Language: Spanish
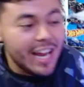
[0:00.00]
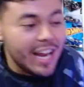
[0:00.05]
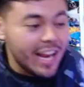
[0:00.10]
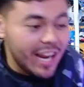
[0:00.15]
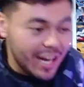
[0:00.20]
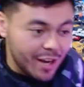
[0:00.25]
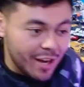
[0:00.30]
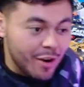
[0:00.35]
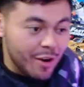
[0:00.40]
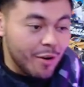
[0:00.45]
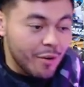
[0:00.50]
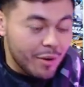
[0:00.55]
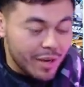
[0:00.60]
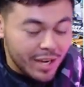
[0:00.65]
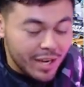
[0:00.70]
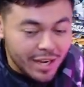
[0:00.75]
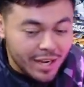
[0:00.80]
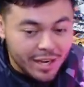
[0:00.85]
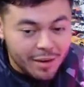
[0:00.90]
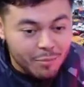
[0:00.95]
la,
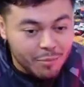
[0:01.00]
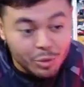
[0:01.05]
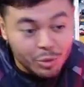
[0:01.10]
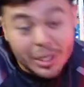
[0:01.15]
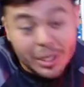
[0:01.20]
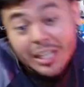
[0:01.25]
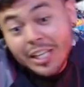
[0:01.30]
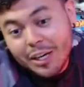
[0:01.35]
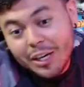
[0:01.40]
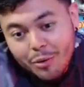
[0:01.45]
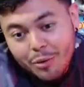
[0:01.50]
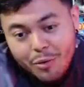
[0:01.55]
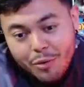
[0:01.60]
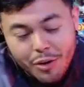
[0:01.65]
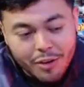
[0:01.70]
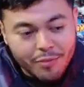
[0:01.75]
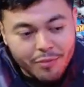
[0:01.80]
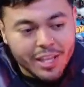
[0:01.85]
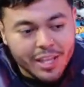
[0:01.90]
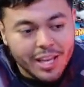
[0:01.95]
en el Mundial de
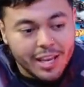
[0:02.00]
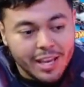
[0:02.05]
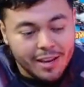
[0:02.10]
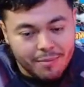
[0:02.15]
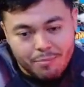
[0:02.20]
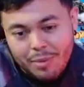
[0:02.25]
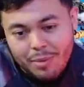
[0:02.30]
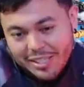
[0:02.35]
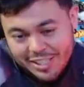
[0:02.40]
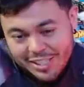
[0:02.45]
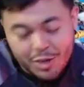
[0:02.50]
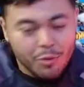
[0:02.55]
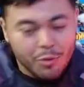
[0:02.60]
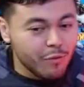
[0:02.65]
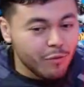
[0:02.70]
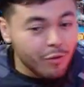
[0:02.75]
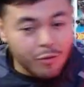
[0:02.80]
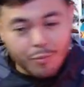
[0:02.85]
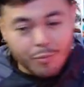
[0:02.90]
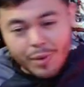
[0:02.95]
Clubes, que va a ser
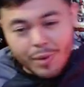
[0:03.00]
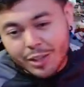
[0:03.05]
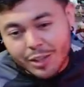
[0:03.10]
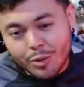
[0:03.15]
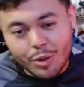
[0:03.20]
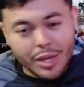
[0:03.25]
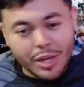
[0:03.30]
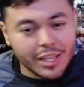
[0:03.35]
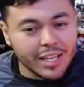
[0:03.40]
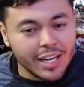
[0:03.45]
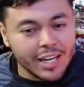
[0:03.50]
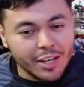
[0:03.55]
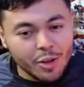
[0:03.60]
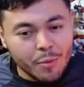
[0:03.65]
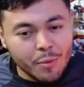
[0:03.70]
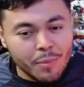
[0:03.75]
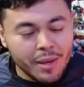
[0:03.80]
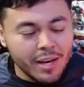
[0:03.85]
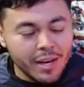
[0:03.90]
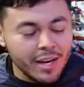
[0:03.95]
un nuevo formato ahorita en
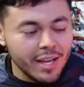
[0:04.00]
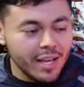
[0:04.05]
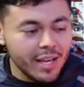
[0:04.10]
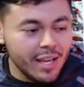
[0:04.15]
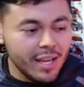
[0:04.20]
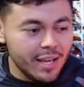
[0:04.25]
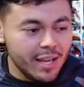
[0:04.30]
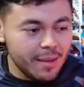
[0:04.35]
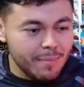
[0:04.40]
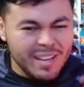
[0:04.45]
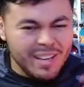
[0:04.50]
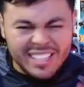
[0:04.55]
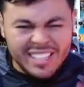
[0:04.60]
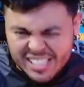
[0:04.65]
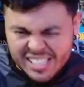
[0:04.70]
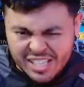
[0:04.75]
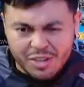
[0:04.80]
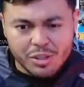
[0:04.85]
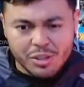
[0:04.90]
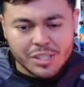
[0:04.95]
el
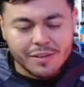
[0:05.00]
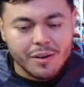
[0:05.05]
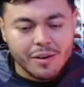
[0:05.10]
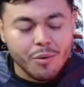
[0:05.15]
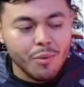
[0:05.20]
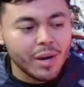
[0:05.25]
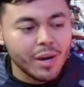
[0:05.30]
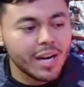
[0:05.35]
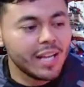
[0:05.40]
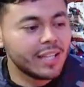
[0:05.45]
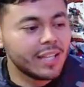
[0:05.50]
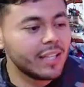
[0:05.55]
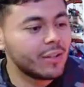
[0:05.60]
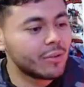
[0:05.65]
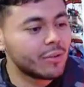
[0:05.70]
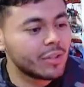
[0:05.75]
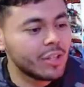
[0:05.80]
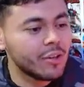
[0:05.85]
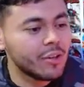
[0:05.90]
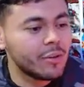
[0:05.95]
2025, se va a jugar
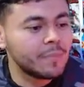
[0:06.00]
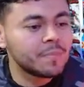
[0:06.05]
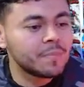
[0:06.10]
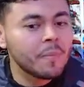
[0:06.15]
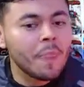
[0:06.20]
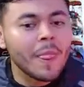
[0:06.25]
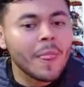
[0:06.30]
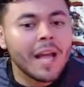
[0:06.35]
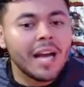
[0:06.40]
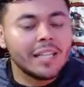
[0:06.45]
este torneo,